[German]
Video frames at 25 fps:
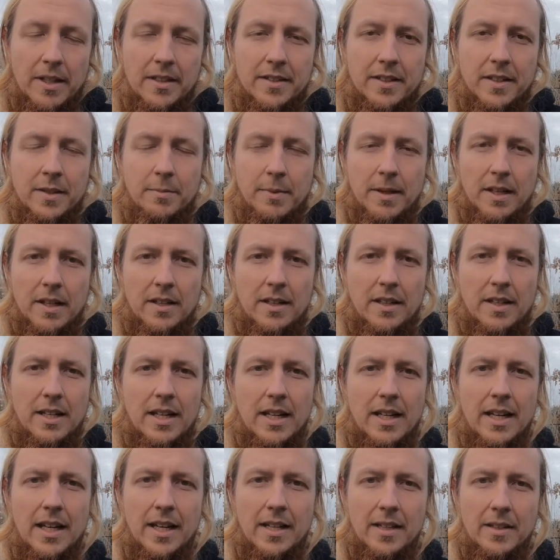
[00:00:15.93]
als ich mal
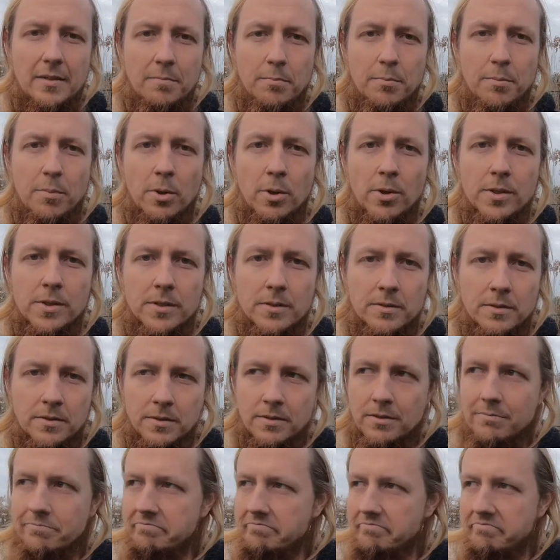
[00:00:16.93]
einen
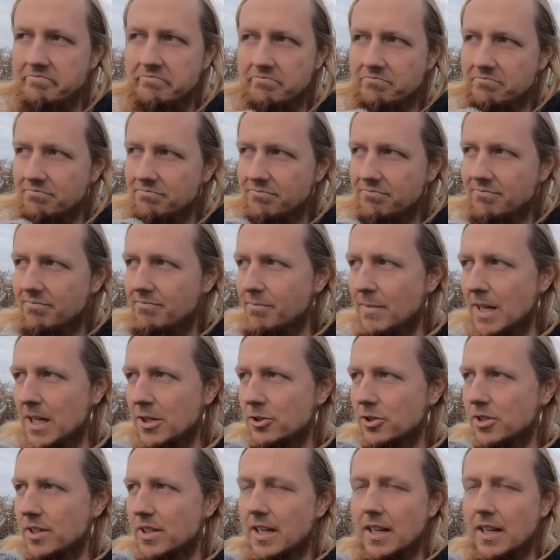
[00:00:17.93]
Börsenmenschen,